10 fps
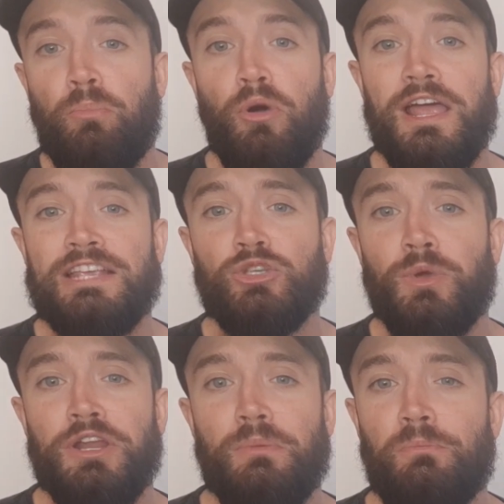pueden
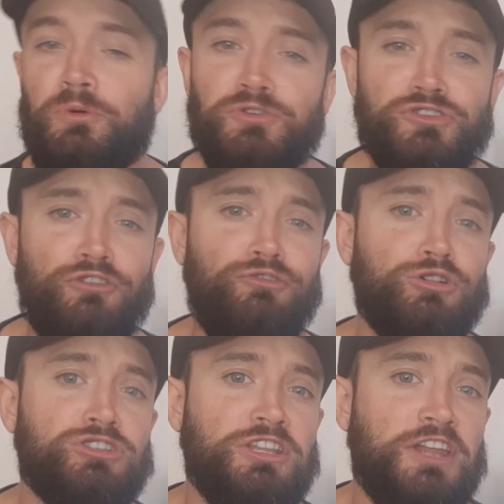subir muchos
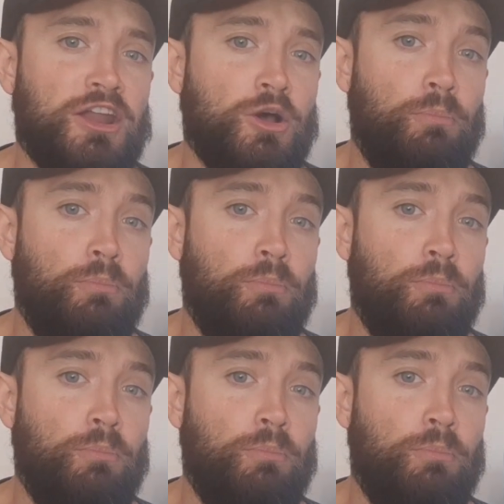fortineros.